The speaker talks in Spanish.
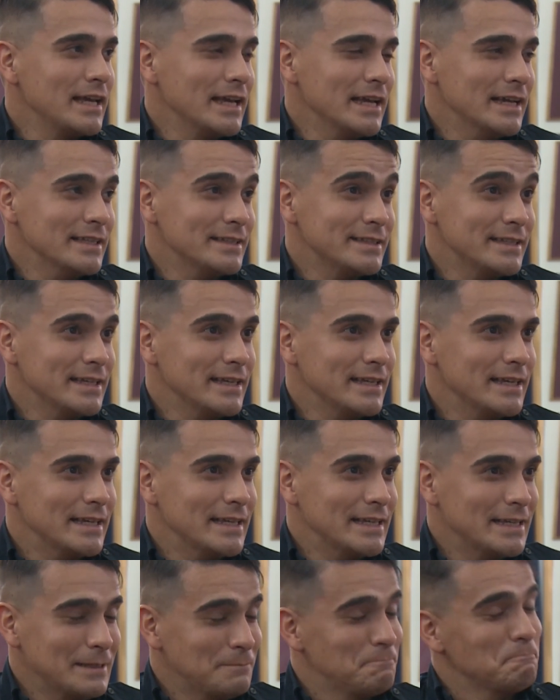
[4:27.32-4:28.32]

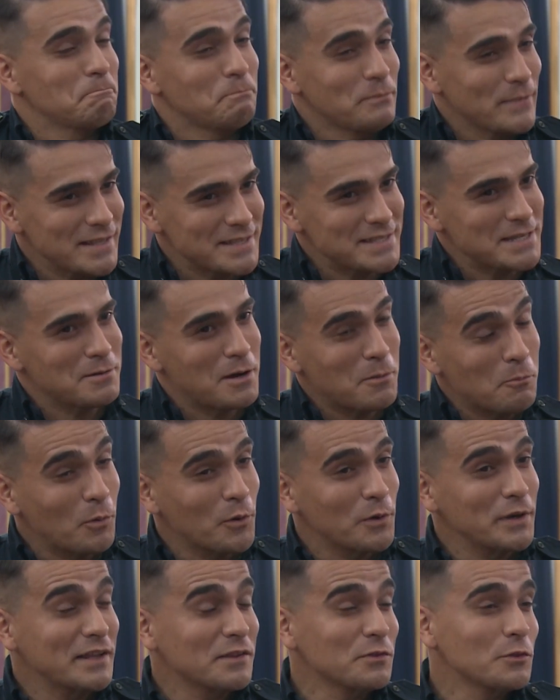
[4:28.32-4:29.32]
este, se van
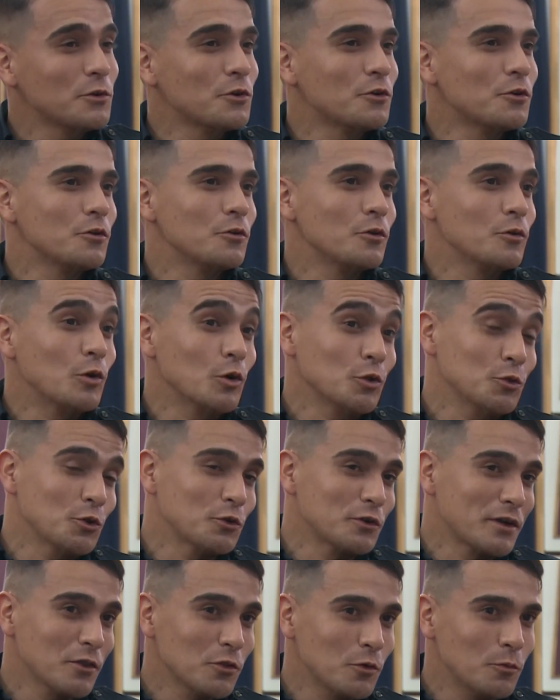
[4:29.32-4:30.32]
poniendo o
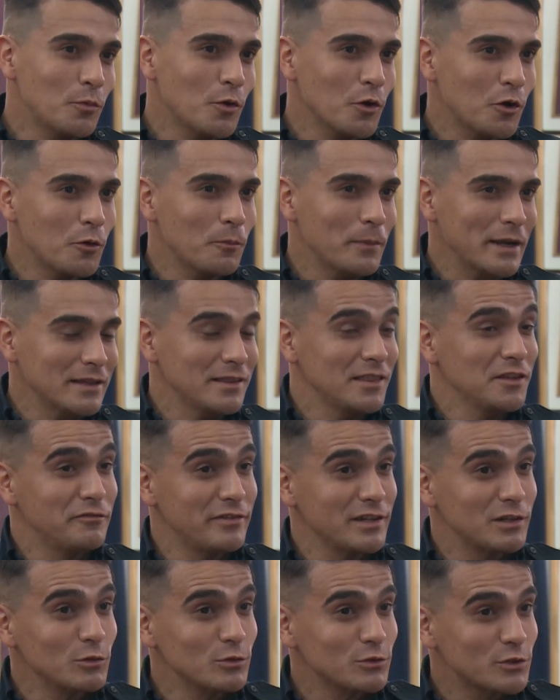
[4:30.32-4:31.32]
tornando un poco más
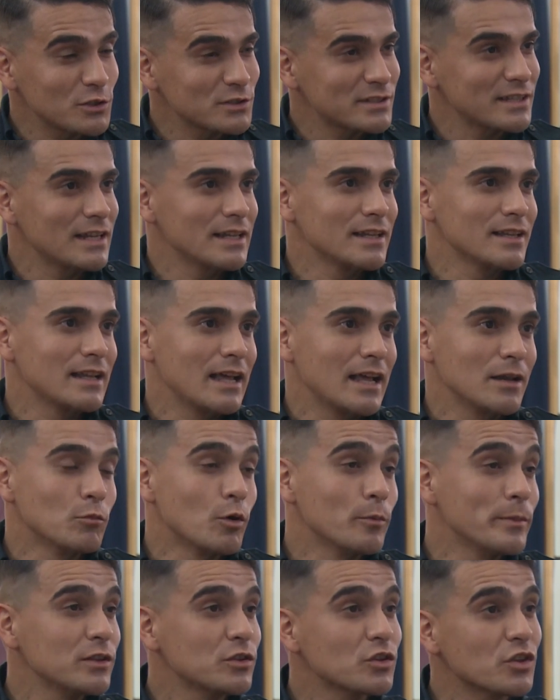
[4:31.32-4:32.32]
dificultosas al,
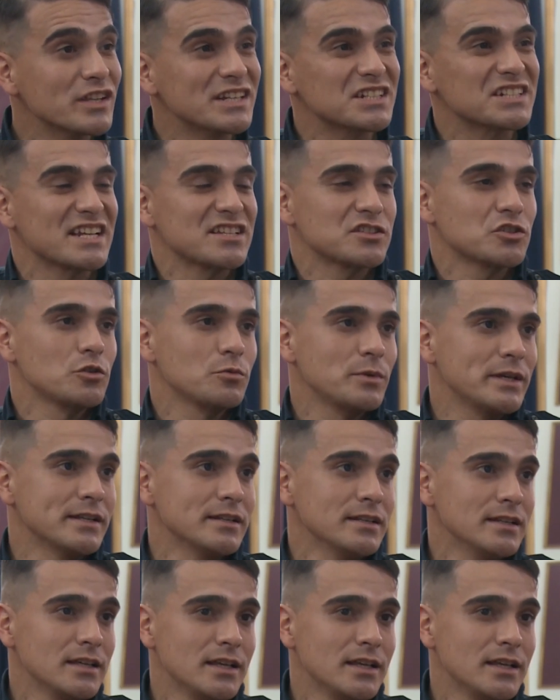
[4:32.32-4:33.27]
momento de resolver.